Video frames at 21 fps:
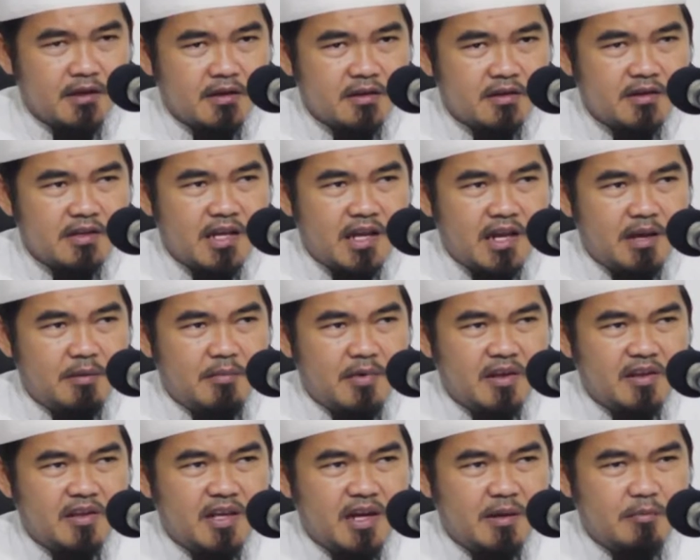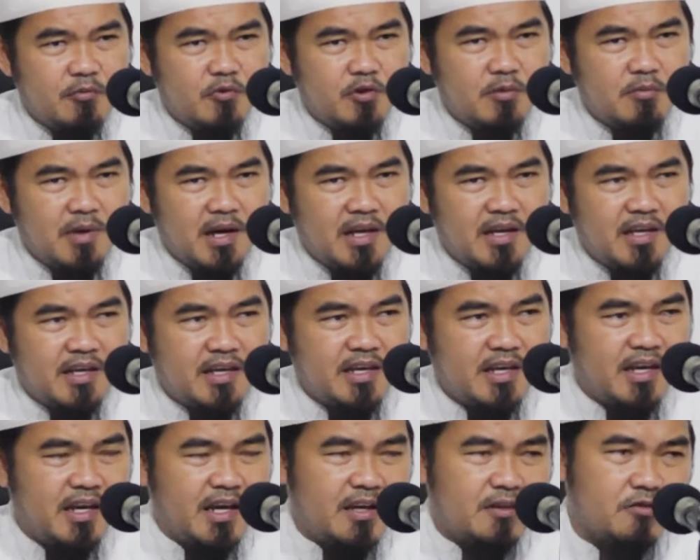di dalam madhabul
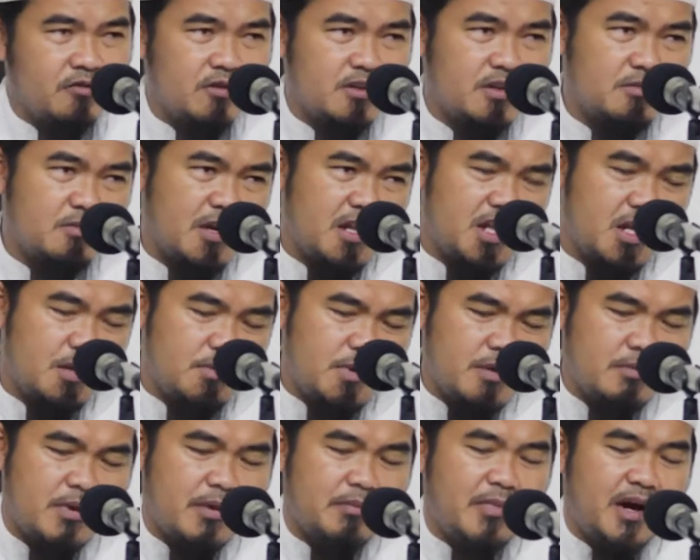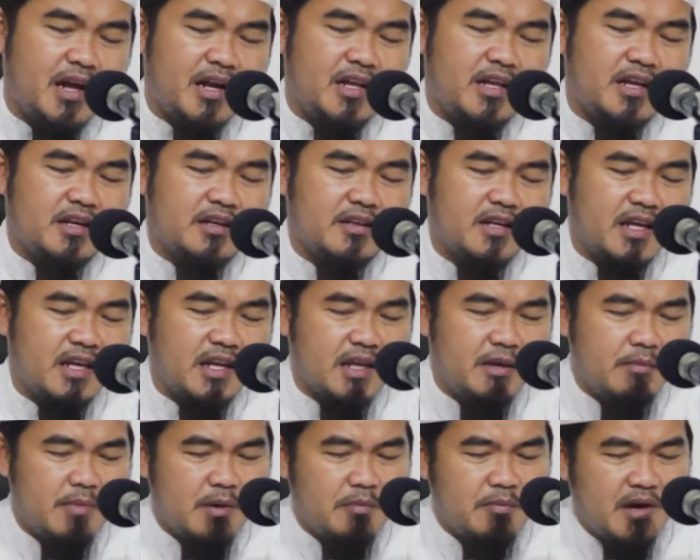Maliki atau madhab Imam Malik dan
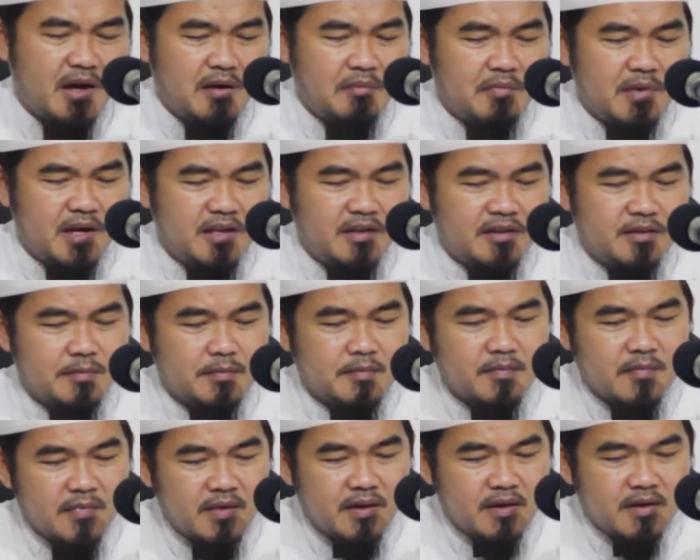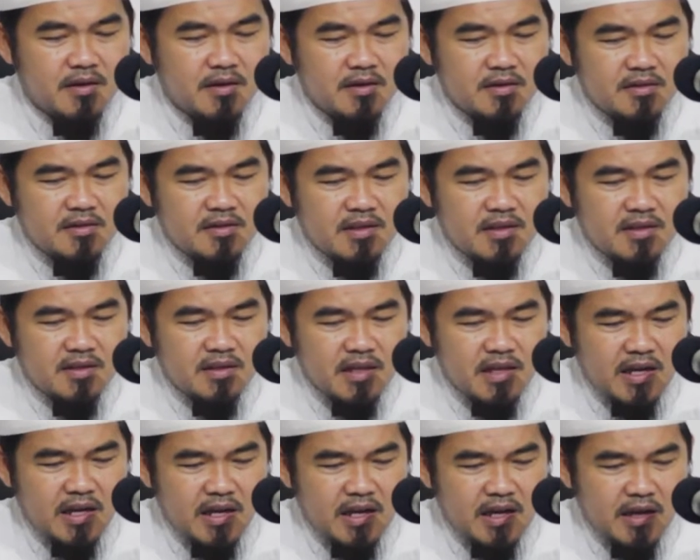Imam Ahmad
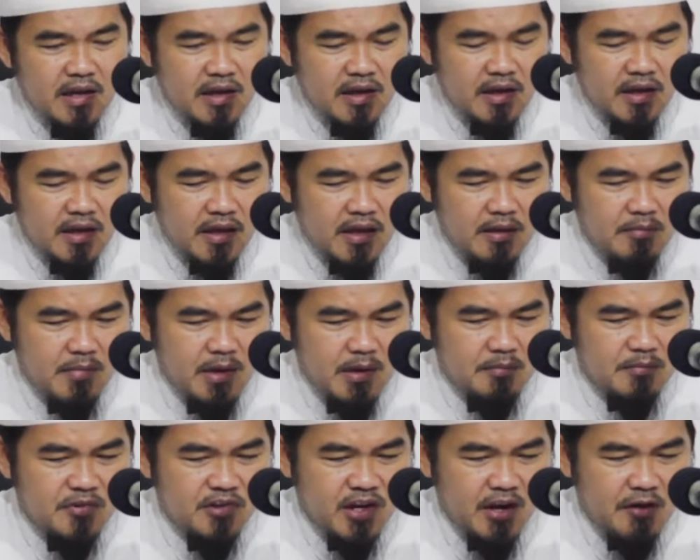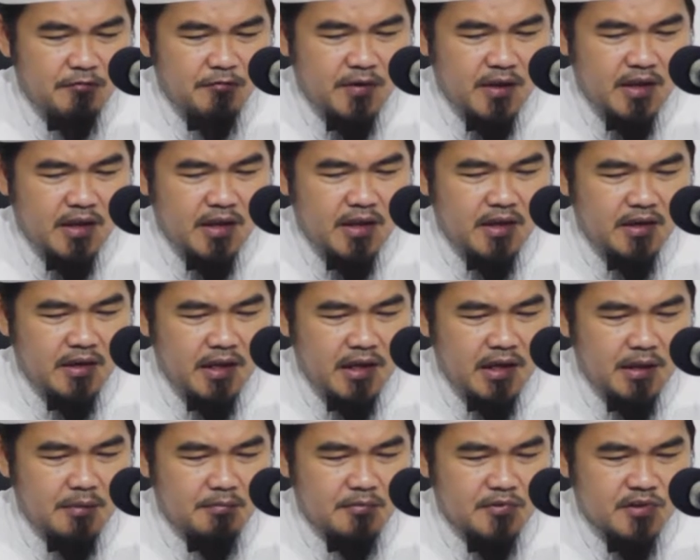serta Imam Syafi'i
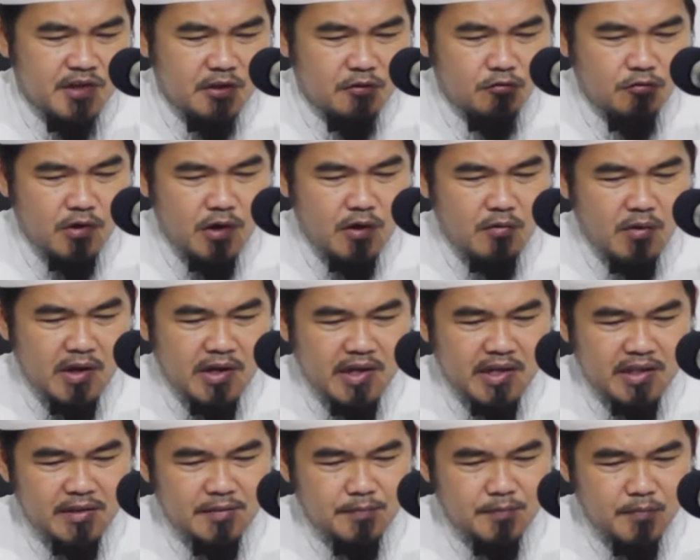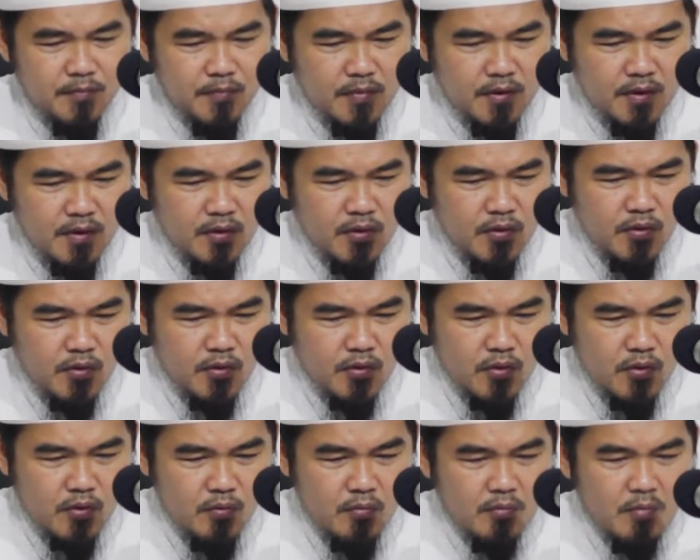dalam satu riwayat
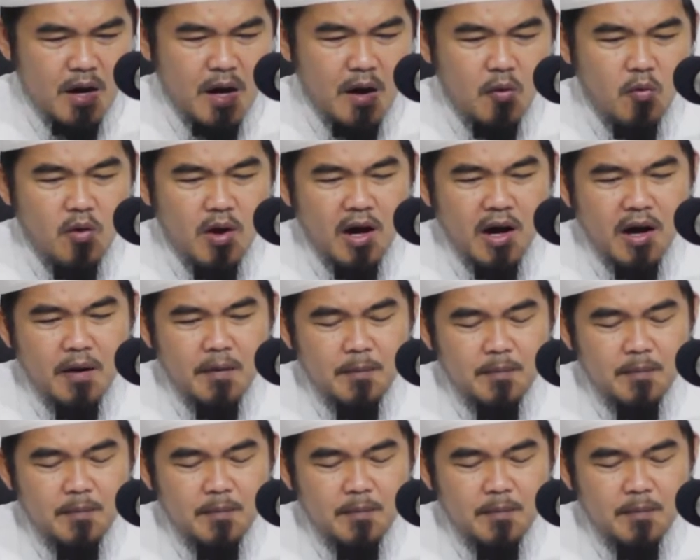bahwa